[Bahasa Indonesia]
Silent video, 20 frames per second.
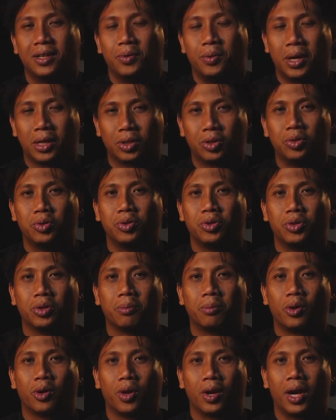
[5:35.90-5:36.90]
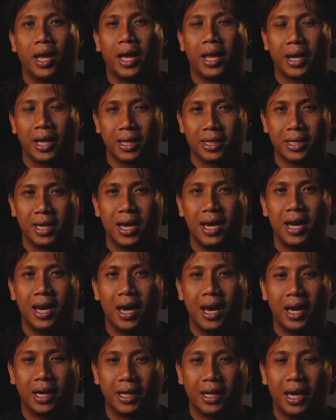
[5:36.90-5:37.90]
waktu untuk
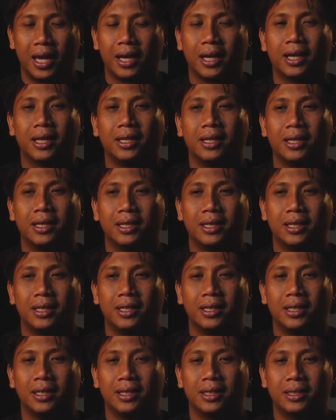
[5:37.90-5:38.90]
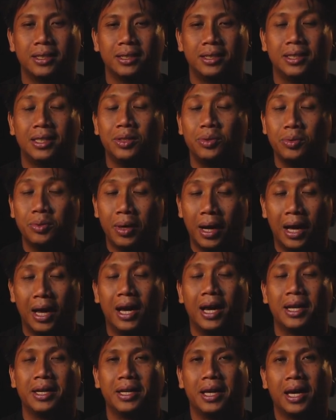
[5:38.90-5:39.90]
berolahraga agar
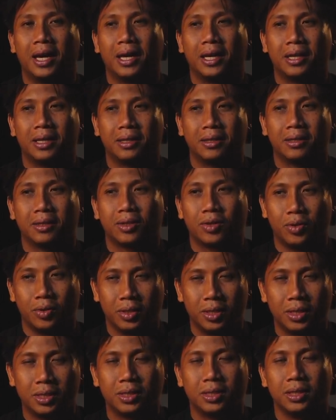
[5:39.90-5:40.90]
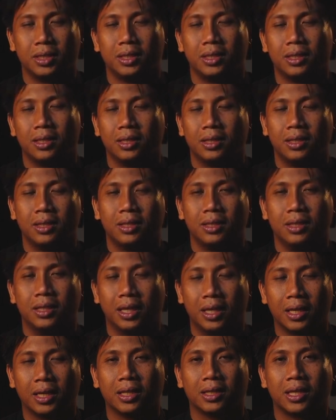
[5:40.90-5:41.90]
jiwa dan kondisi
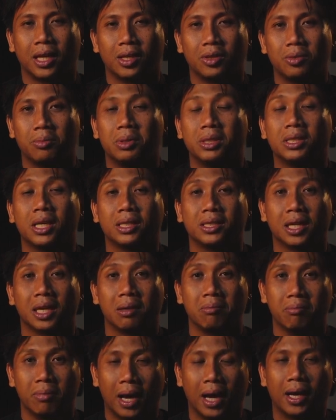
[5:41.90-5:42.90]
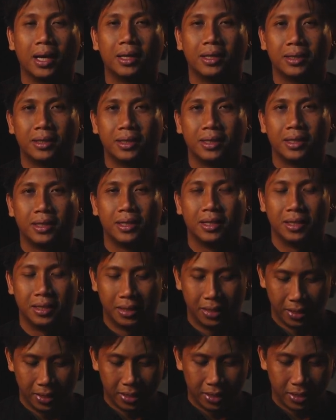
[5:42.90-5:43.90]
diri kita itu bisa seimbang.
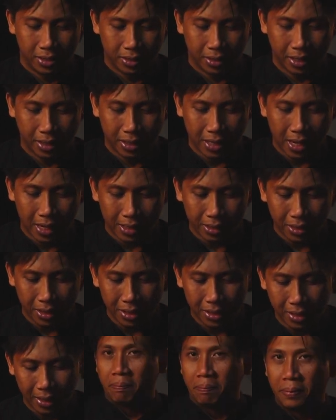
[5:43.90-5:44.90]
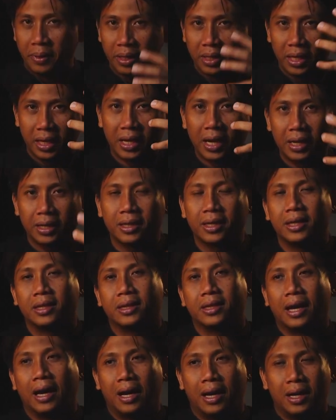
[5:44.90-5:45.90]
Oke, yang ketiga, pikiran
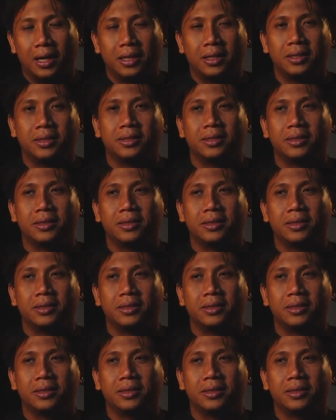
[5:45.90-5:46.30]
kita